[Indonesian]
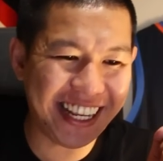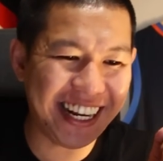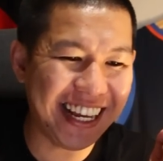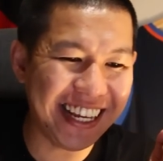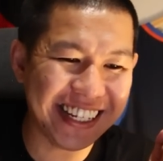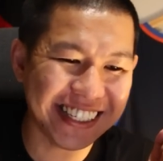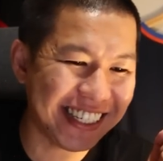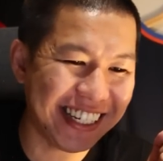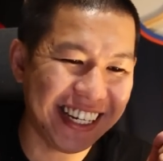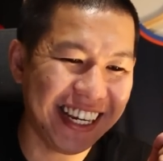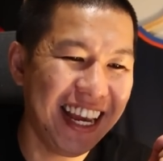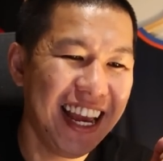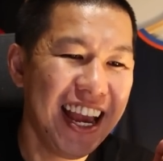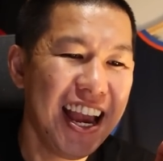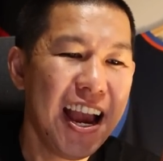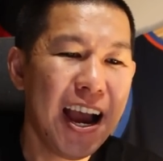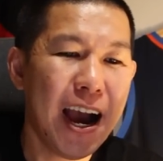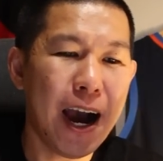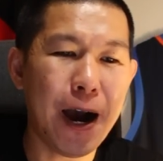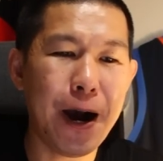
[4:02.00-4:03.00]
Gila sih.
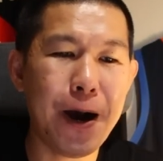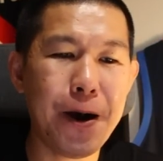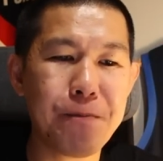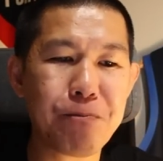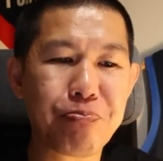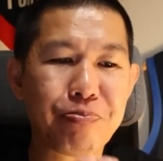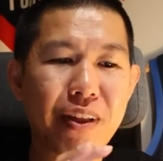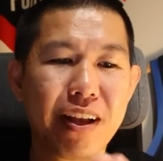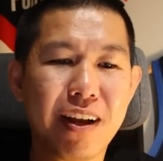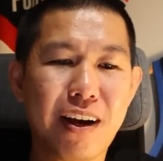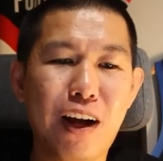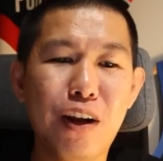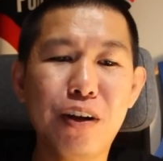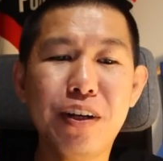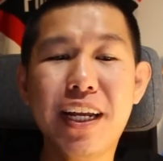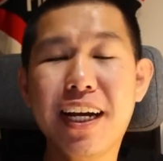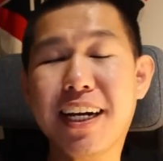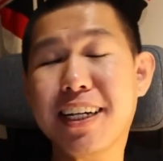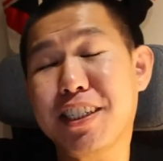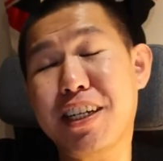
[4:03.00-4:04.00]
Um, kalau
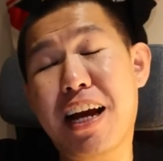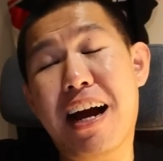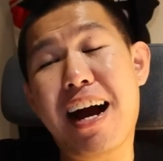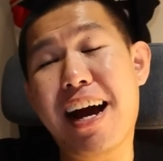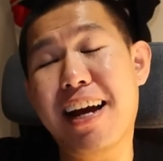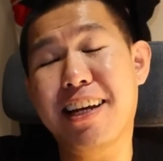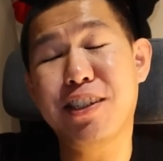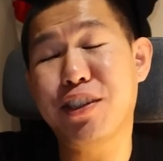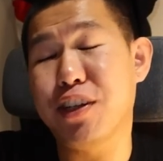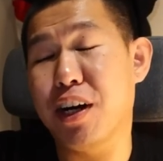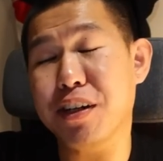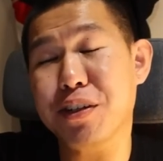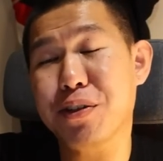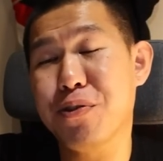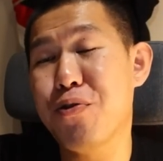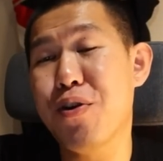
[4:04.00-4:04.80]
dia ke Shanghai Sharks,